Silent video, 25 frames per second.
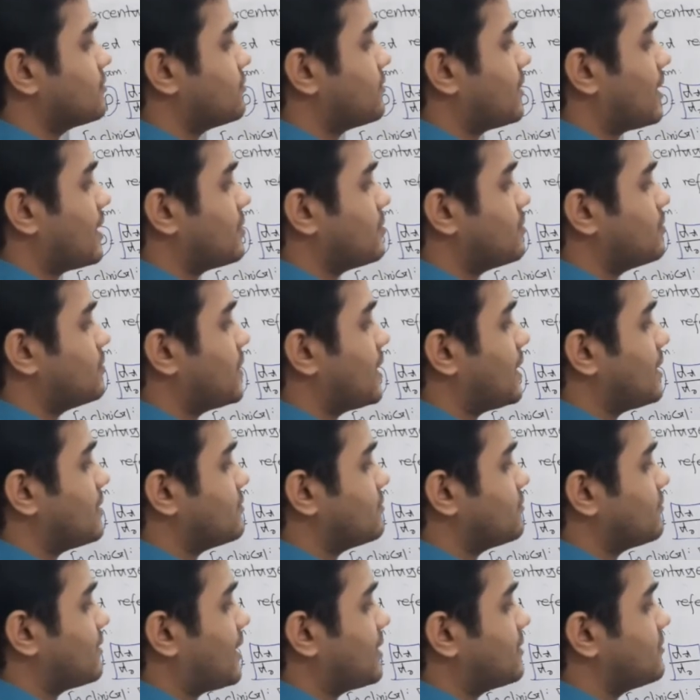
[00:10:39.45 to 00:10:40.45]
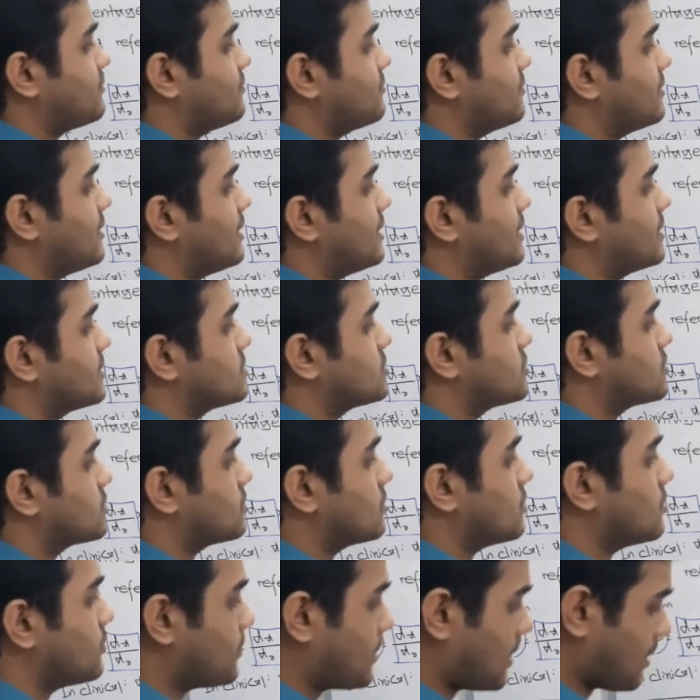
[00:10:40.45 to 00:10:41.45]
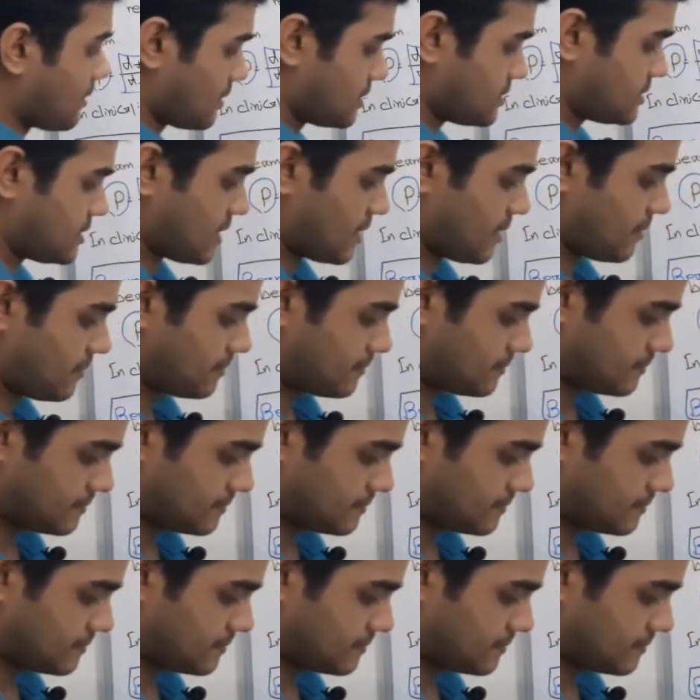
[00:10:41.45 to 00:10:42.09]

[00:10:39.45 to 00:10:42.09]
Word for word: ফাইভ বাই ফাইভ ফিল্ডের জন্য পাওয়া যায়